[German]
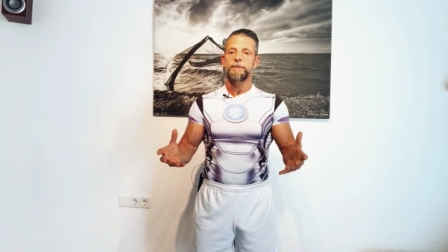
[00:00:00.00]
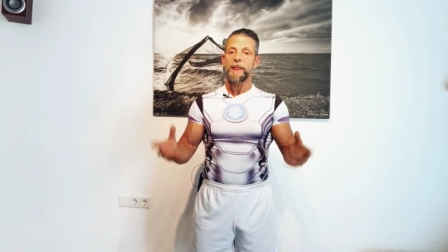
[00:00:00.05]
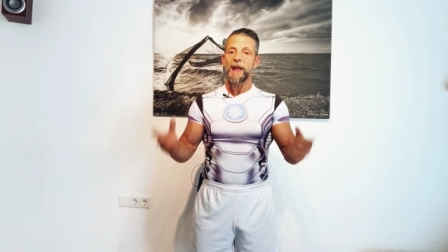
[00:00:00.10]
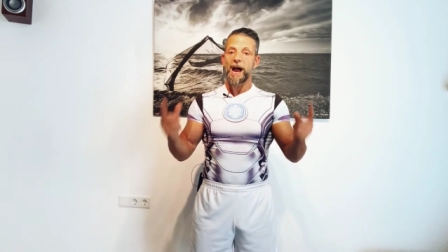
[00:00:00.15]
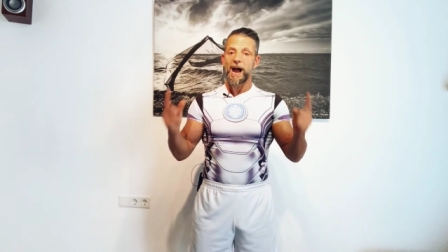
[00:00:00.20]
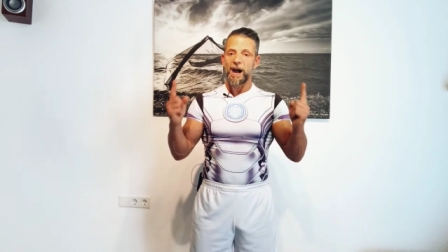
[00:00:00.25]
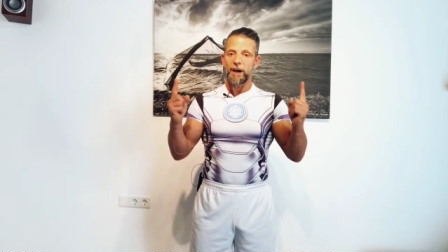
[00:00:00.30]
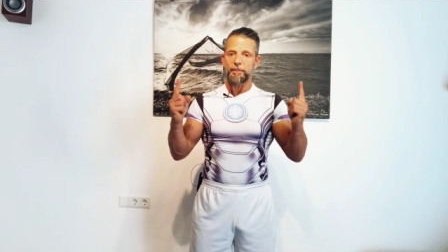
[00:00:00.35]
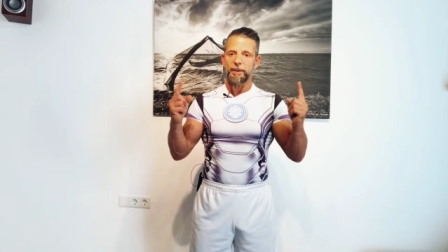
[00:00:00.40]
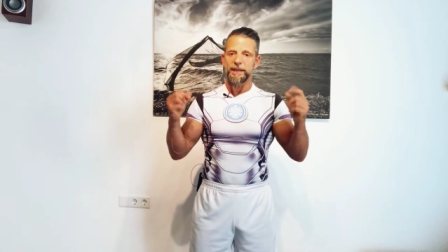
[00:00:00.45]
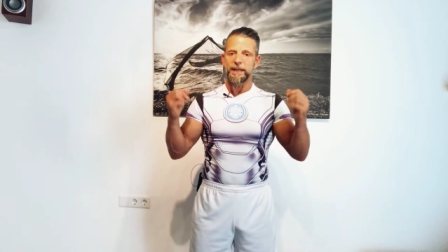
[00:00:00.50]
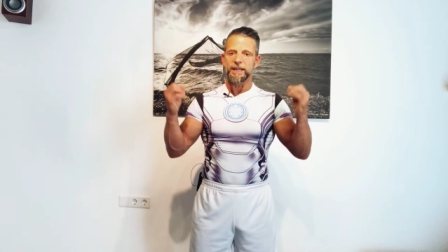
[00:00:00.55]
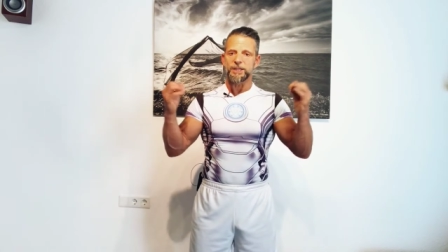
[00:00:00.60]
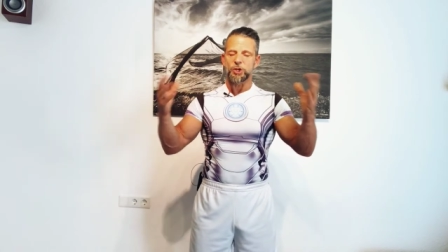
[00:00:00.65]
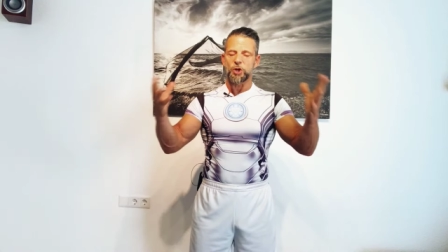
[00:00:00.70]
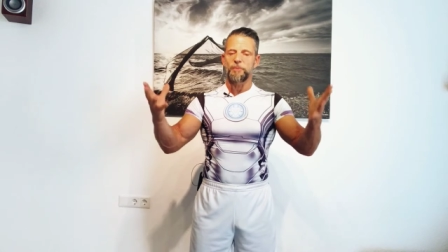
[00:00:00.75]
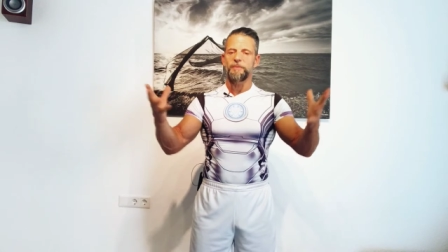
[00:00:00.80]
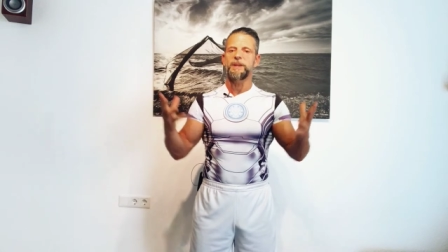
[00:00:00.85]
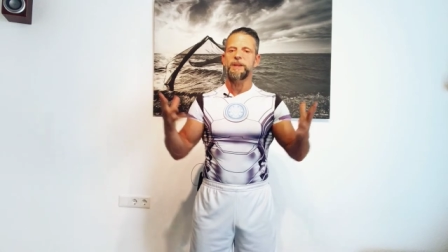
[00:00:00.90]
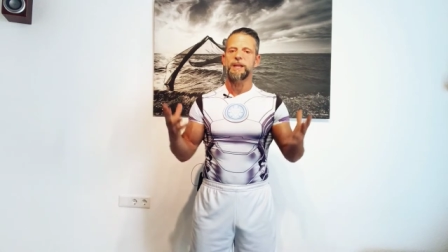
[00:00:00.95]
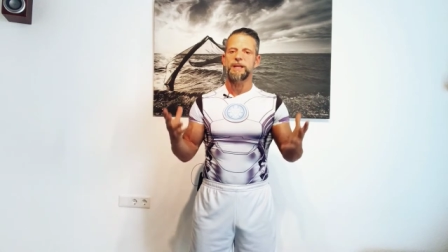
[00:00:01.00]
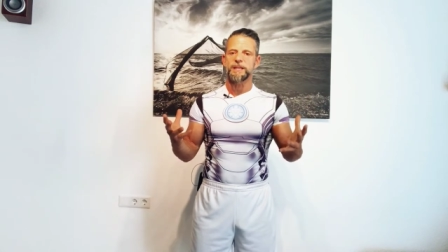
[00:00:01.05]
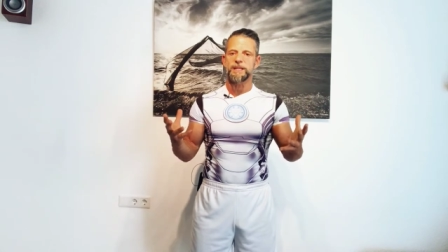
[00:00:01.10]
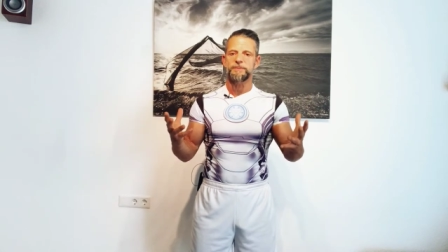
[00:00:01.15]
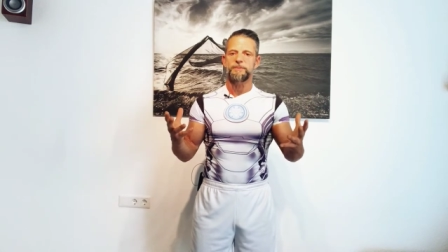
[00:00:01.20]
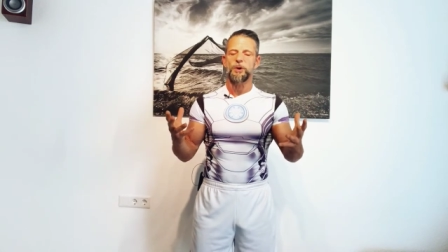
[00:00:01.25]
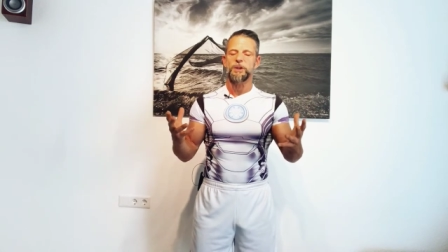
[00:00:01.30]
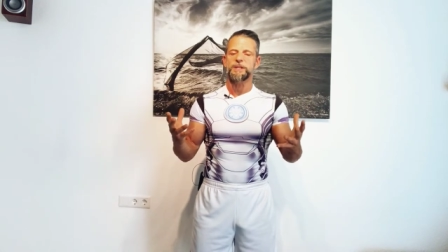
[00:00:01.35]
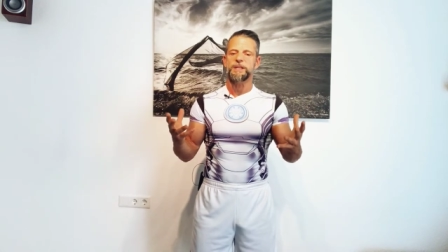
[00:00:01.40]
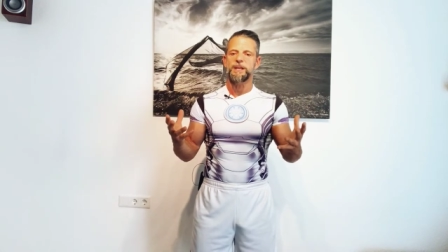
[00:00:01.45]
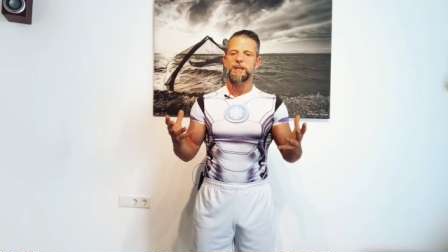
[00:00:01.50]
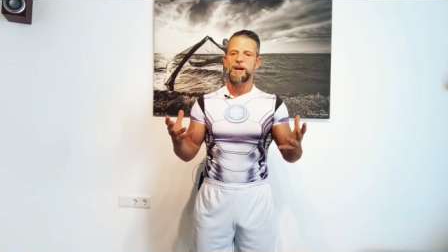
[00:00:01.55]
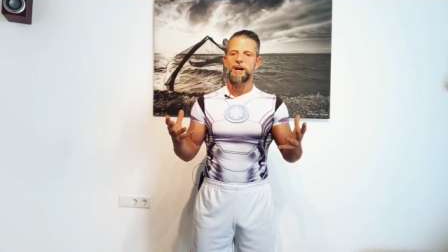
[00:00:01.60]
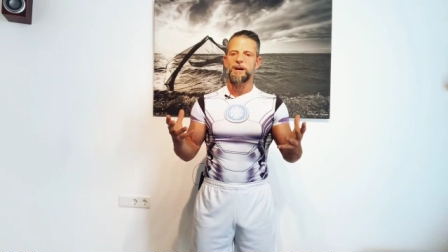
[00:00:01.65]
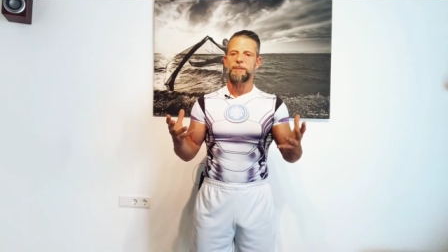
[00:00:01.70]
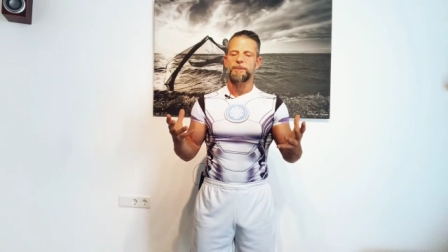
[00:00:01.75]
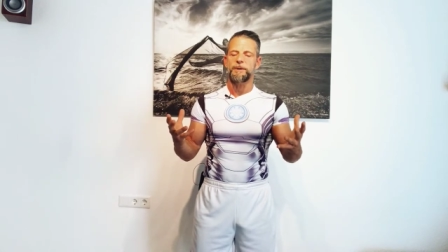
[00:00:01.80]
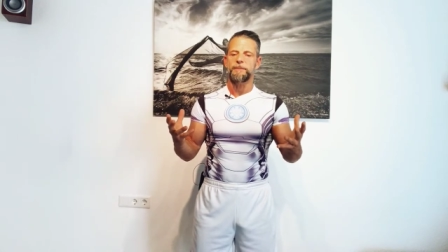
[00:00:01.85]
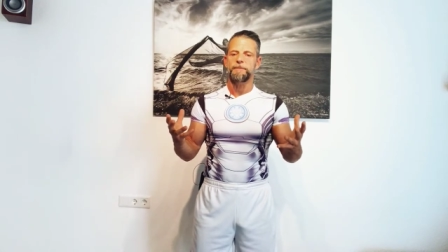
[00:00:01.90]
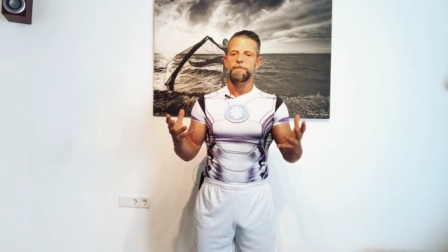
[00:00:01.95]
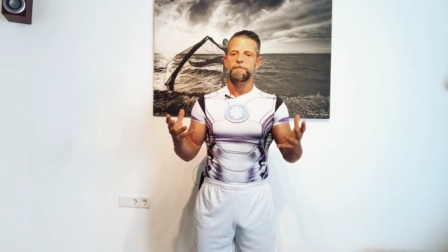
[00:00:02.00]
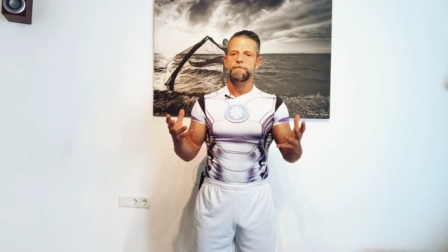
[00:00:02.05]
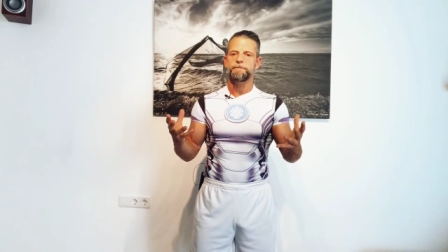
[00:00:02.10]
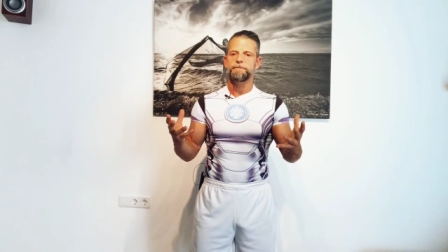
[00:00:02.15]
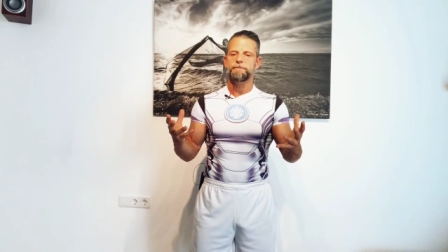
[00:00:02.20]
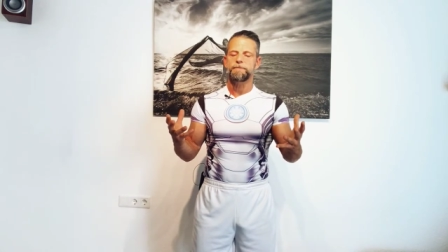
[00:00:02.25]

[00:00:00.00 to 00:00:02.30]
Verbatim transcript: Aber jetzt kommt wieder das Wörtchen aber.